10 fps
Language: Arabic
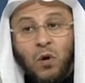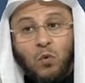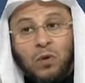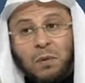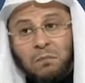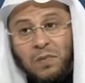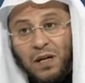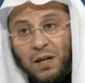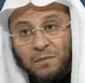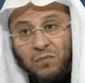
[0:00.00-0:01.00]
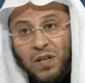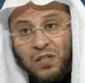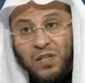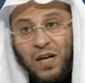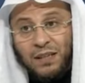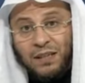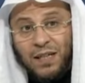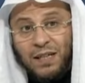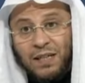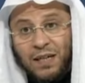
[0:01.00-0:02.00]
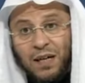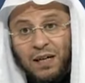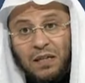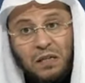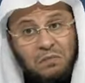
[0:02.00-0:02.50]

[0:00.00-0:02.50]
ولما زادت عليها